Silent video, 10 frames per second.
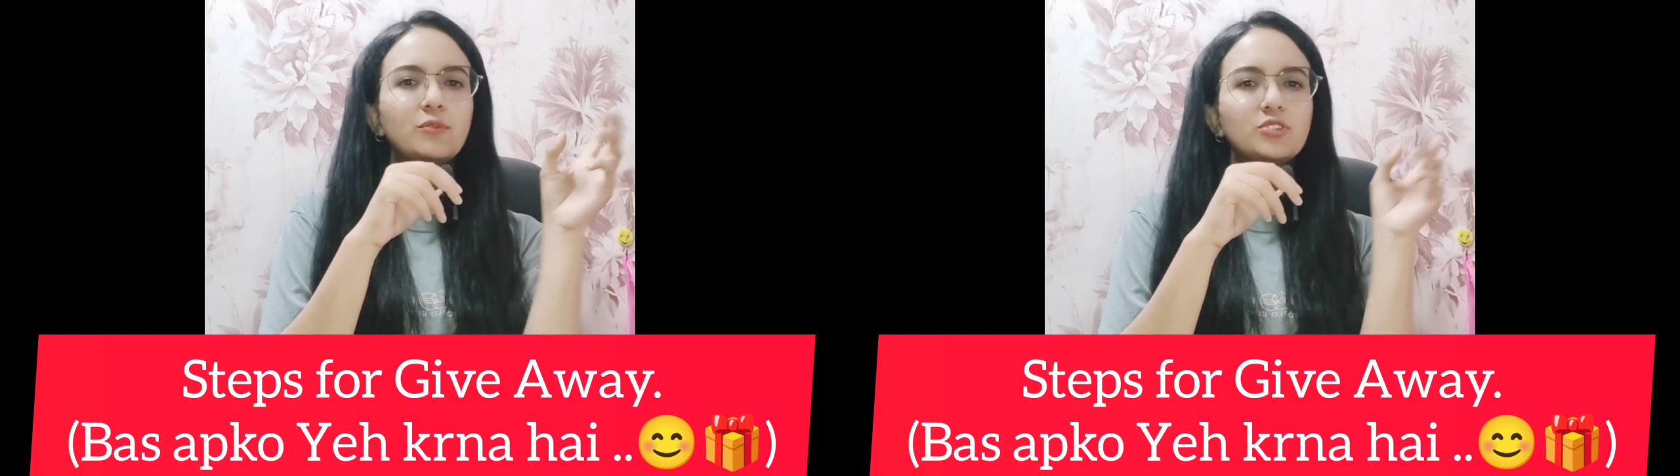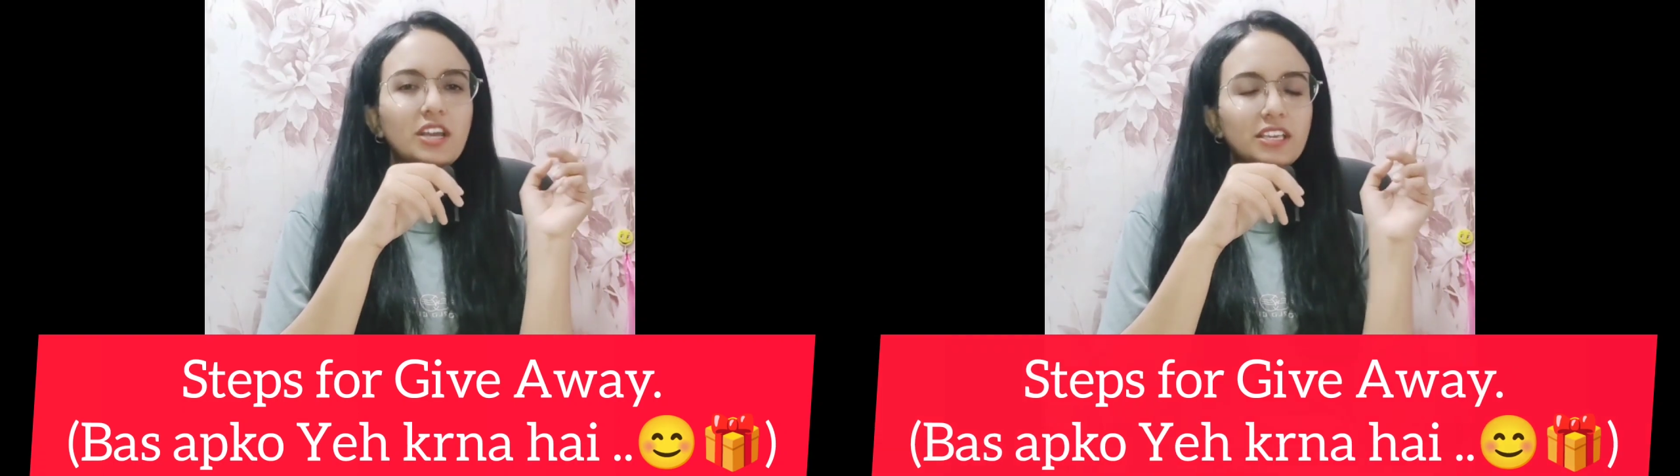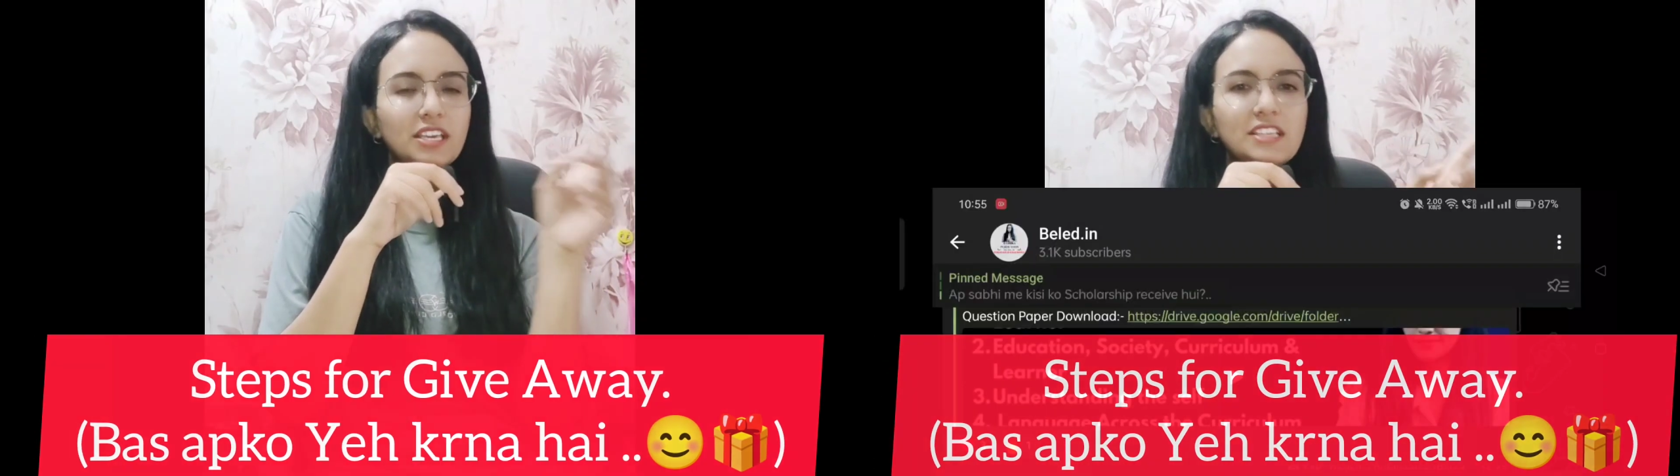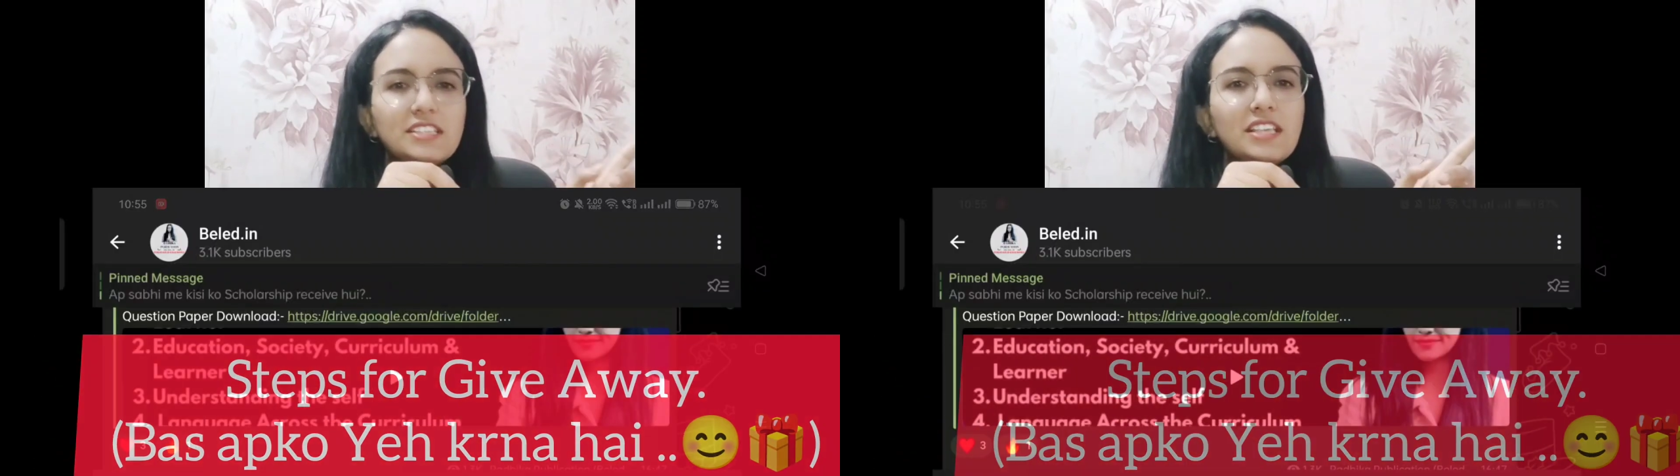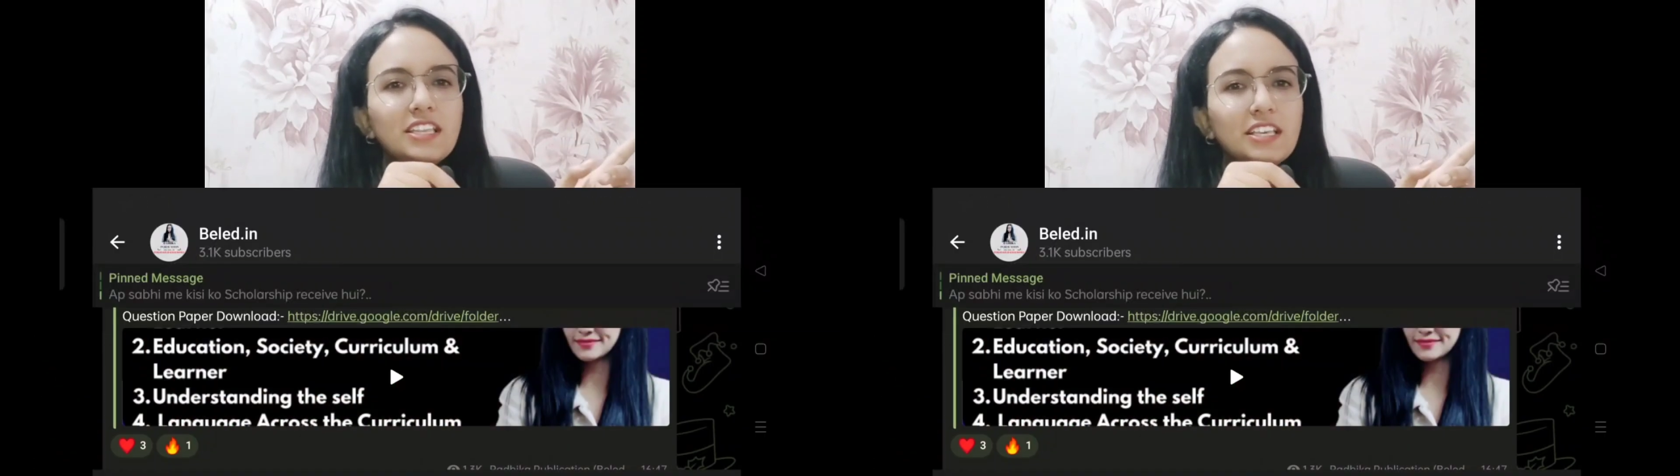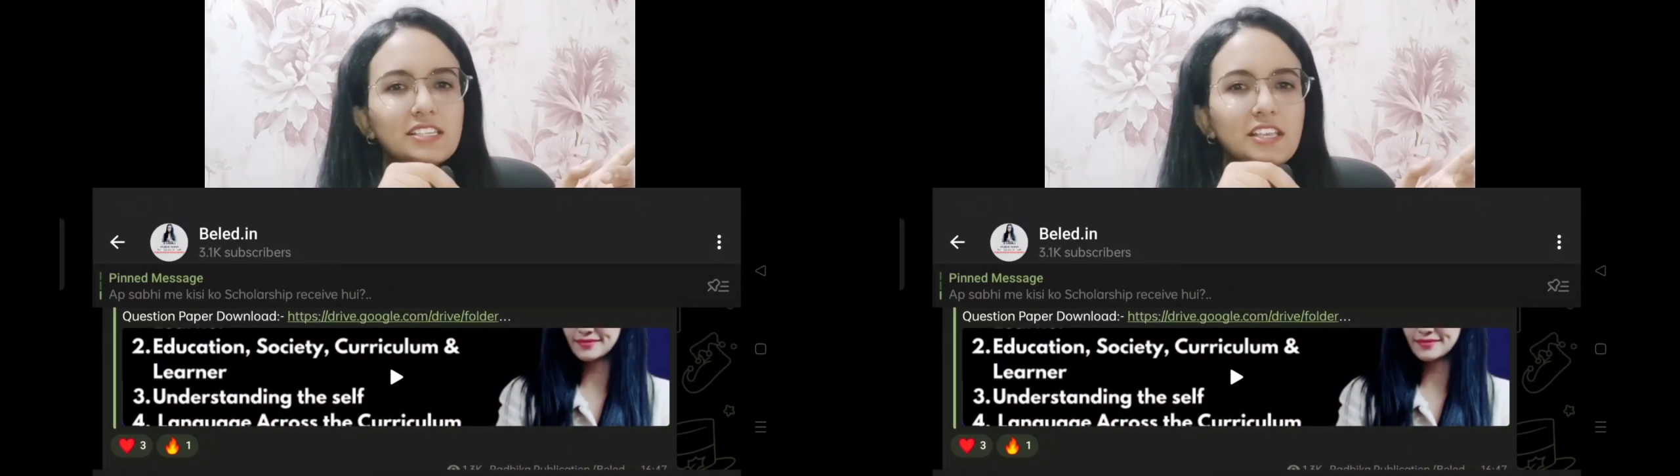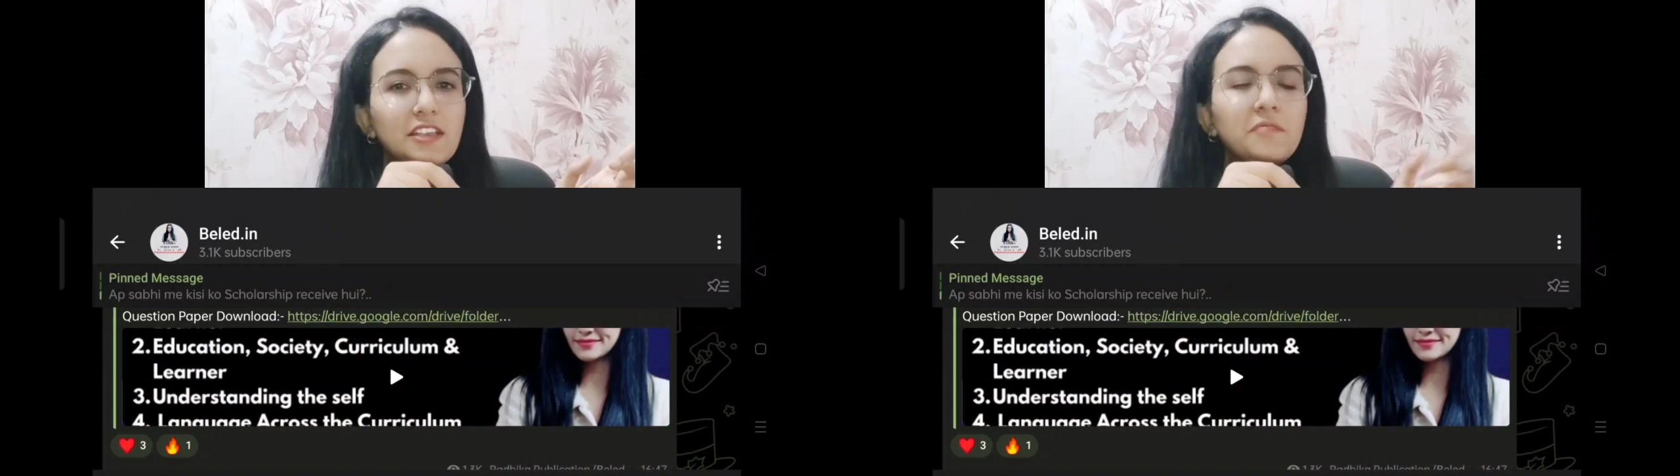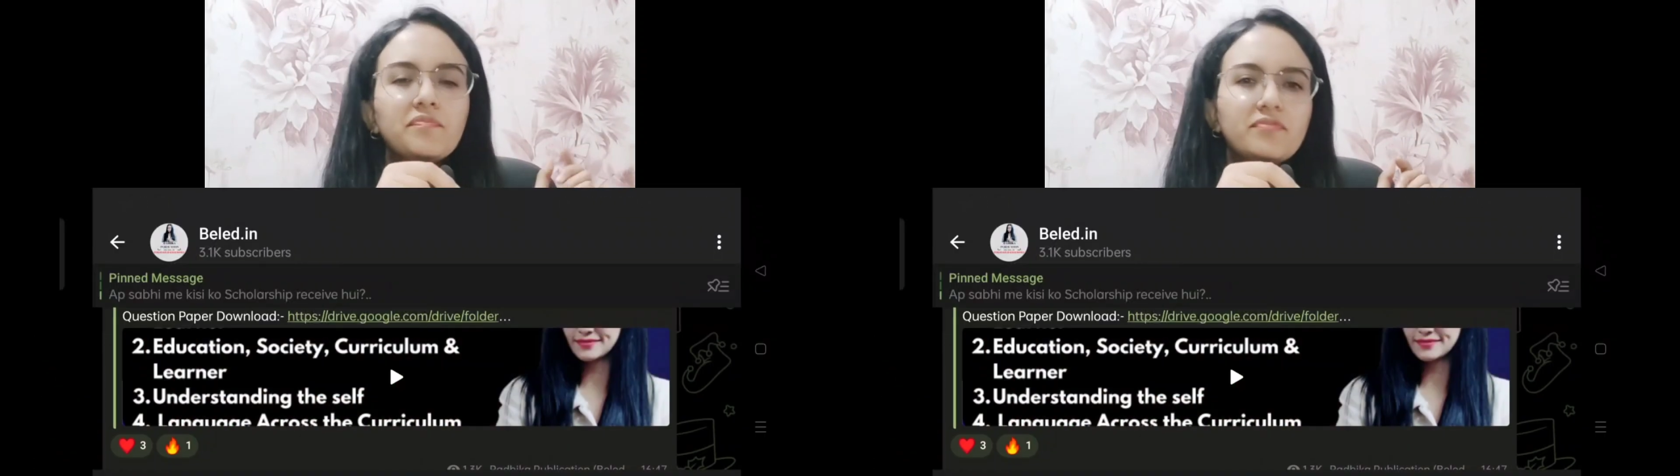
आपको जाके इस तरीके से